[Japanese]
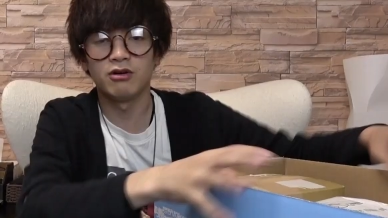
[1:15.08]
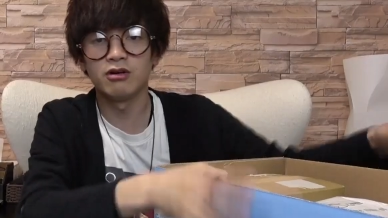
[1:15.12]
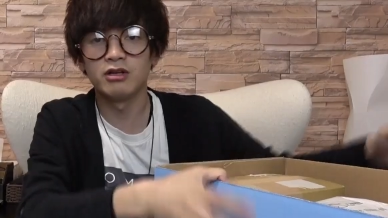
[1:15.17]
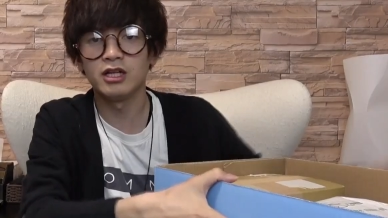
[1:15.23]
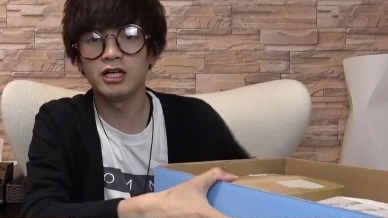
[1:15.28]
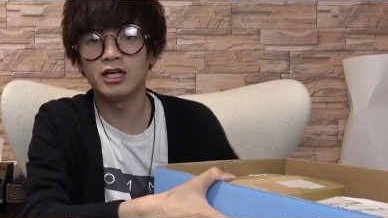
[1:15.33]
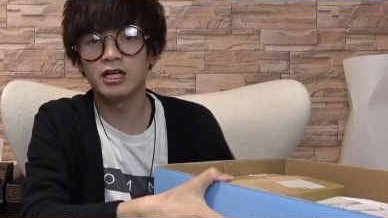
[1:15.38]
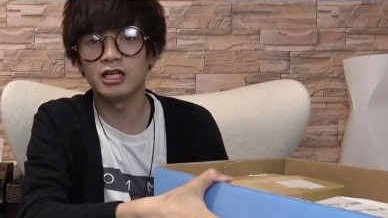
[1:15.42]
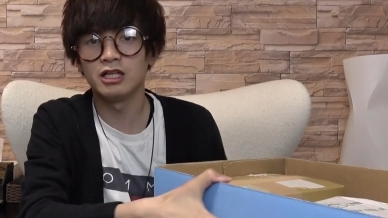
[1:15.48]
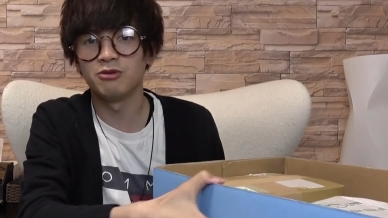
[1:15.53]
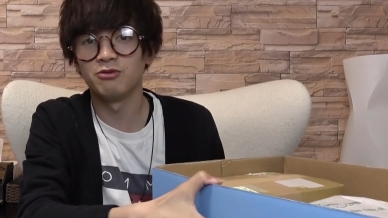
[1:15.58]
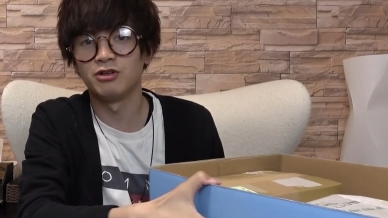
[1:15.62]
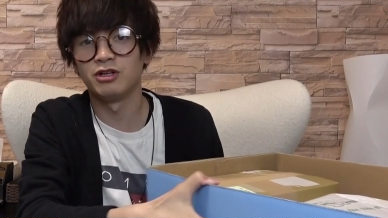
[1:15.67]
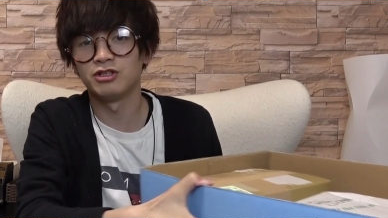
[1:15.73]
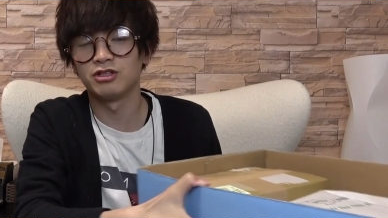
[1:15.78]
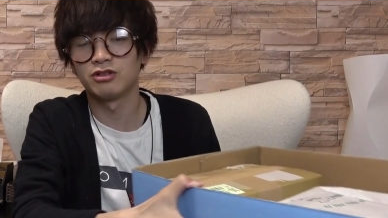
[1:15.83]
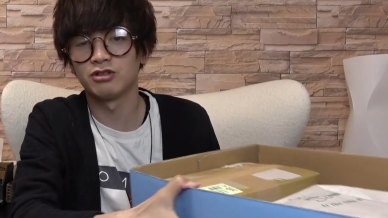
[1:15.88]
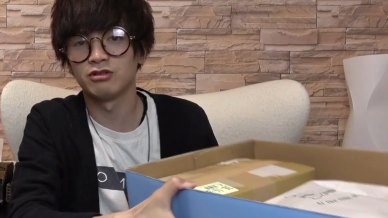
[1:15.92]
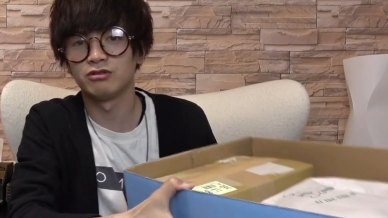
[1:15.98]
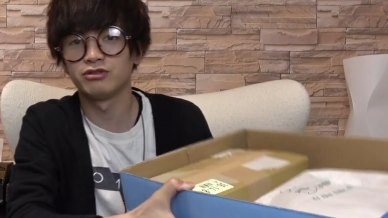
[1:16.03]
この中にも
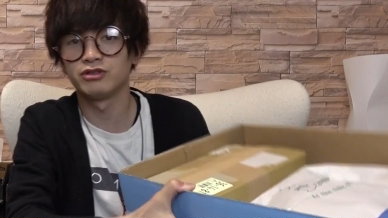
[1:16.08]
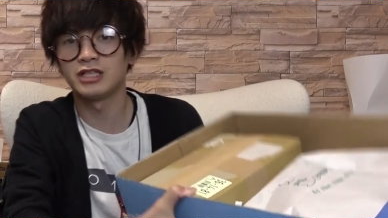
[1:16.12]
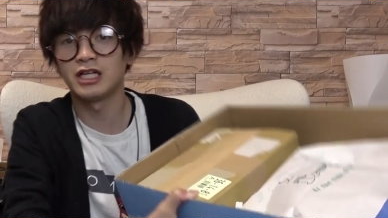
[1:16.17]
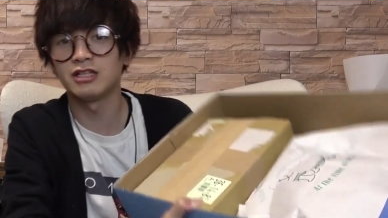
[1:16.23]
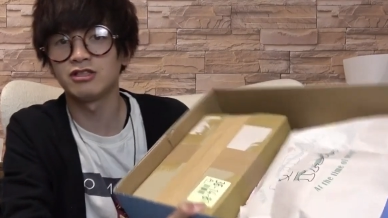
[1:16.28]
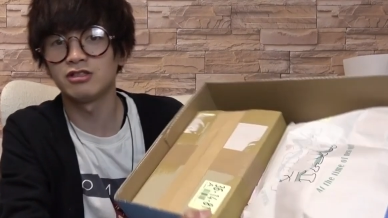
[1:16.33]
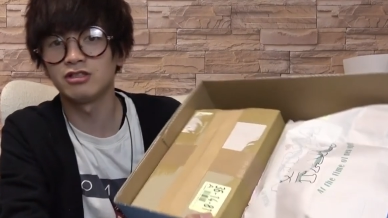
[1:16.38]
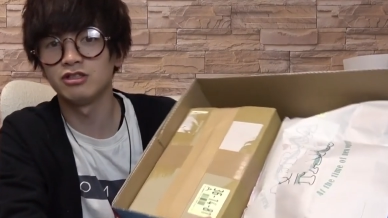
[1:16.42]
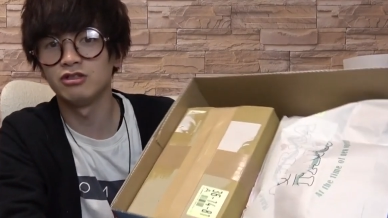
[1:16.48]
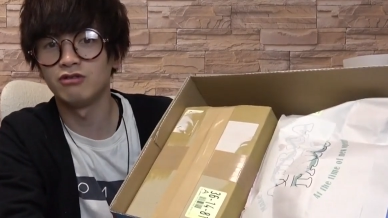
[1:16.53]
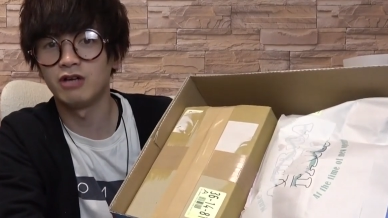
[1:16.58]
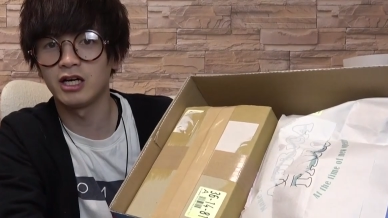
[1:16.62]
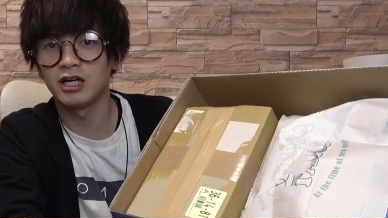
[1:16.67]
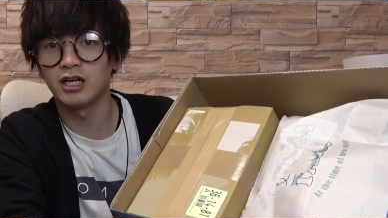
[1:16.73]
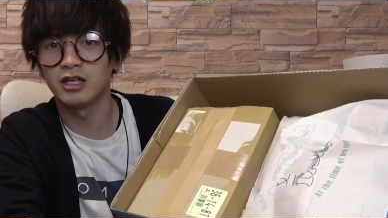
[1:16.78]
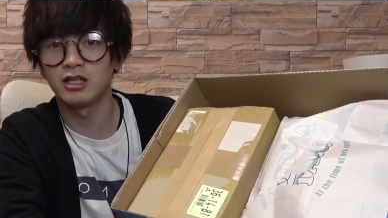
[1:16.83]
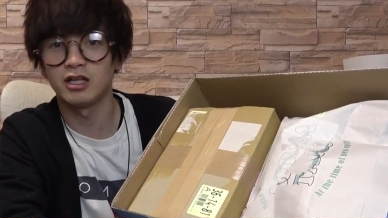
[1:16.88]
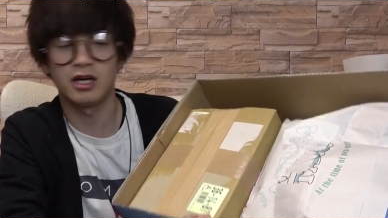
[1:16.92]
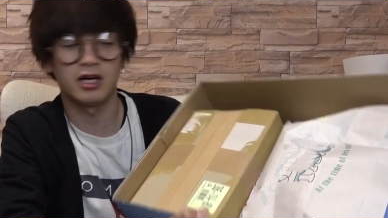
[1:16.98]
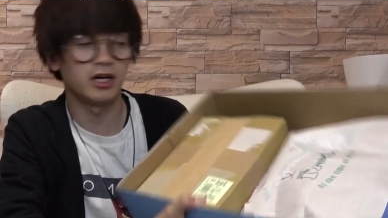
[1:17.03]
ね、ちょっと2つに分
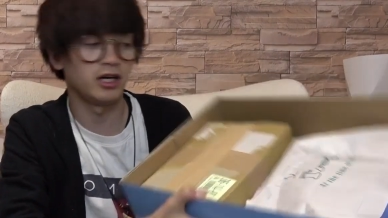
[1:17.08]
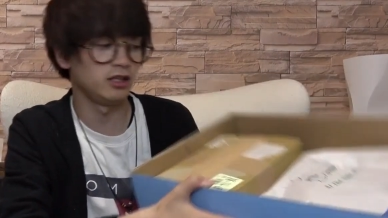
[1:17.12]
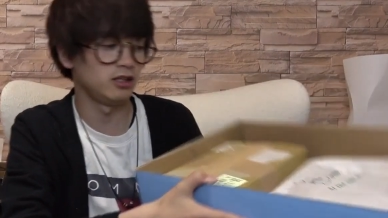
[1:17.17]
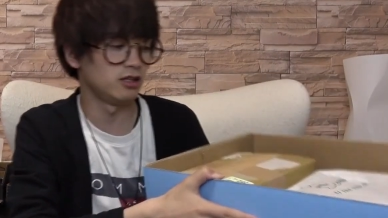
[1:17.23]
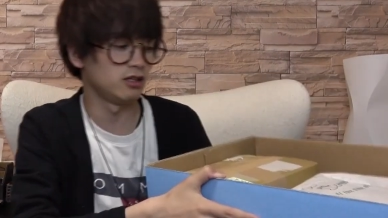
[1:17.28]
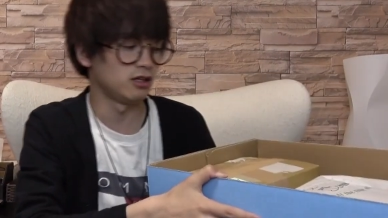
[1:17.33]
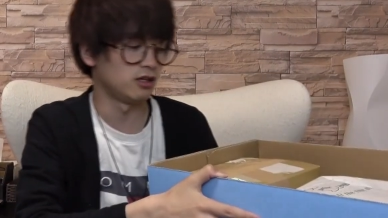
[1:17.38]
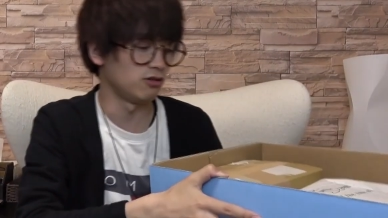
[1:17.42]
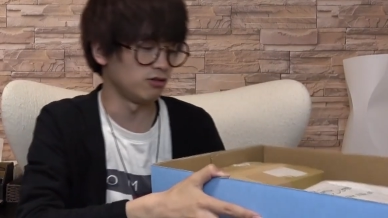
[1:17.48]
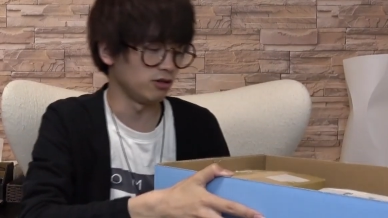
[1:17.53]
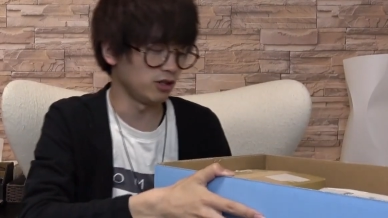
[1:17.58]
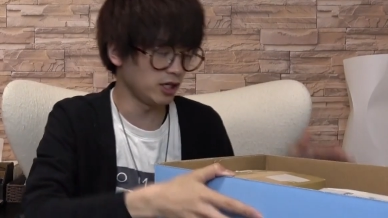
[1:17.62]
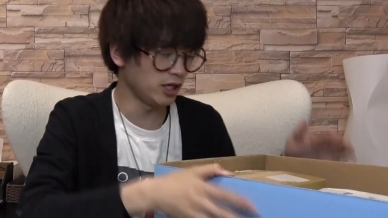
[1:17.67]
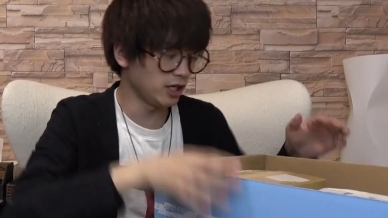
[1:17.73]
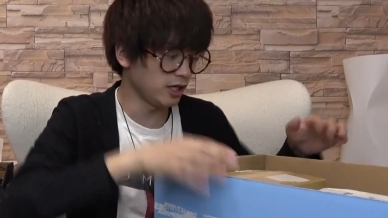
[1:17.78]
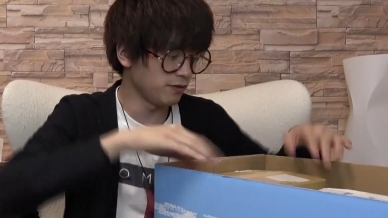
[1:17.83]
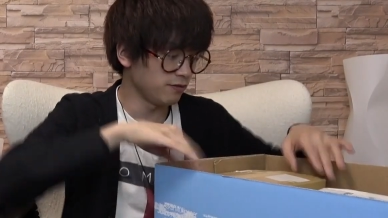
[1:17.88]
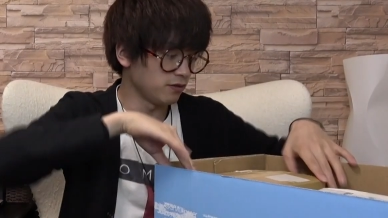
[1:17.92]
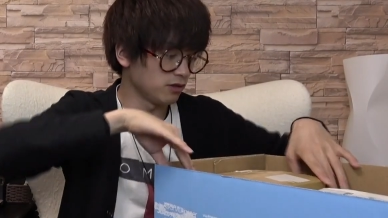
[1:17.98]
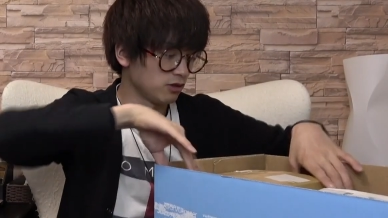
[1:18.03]
けて入ってたの
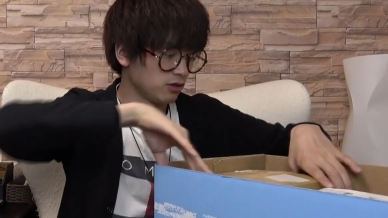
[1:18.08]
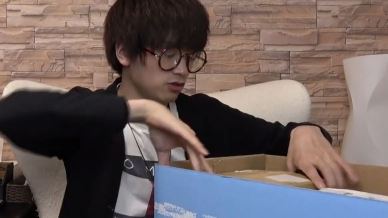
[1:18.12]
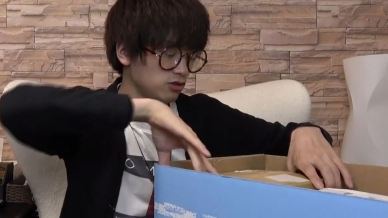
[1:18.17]
で、